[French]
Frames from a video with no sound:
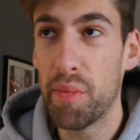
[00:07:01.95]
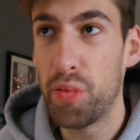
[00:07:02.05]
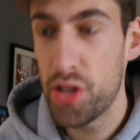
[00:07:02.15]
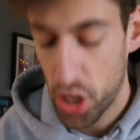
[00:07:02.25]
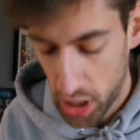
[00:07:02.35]
en
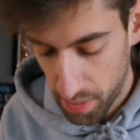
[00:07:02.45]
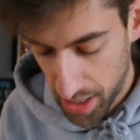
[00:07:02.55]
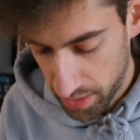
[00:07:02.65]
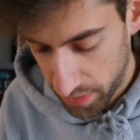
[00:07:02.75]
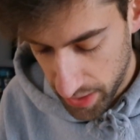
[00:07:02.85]
plusieurs
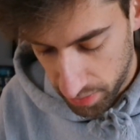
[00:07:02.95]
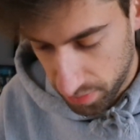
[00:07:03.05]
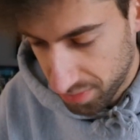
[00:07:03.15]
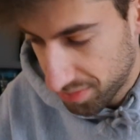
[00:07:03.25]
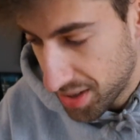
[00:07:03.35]
commandes, fait que
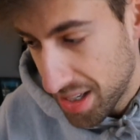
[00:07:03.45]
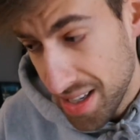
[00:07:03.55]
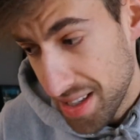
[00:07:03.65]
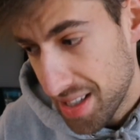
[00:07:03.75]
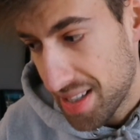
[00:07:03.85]

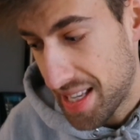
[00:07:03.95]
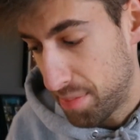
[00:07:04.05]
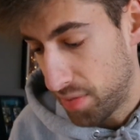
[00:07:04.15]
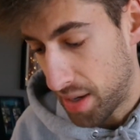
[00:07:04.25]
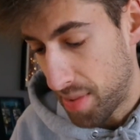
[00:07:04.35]
ça
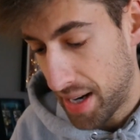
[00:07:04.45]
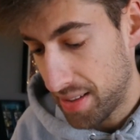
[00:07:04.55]
peut vraiment